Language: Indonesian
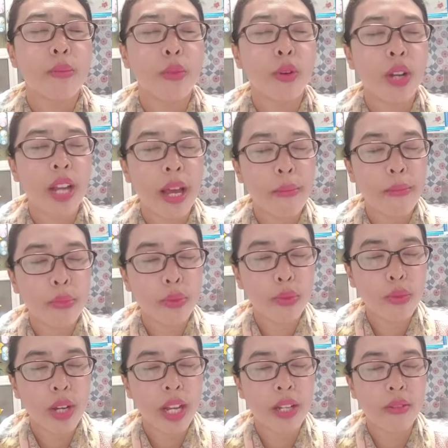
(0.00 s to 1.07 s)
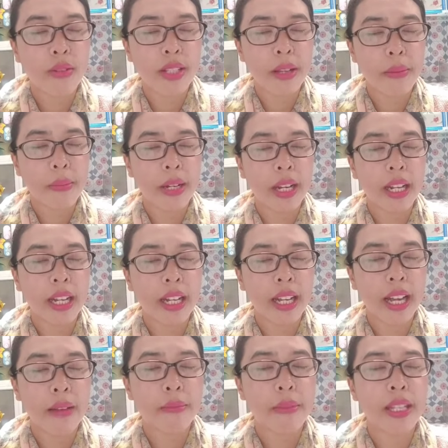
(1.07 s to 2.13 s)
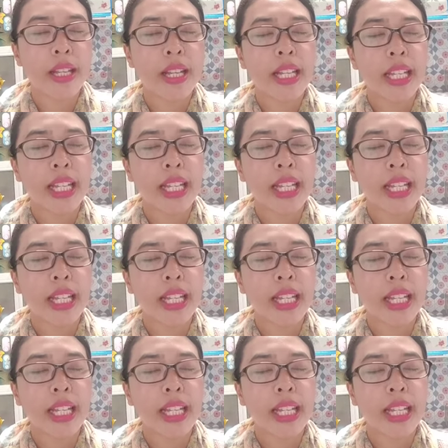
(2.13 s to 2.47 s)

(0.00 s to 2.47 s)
Mohon ampun Tuhan dosa pelanggaran kami.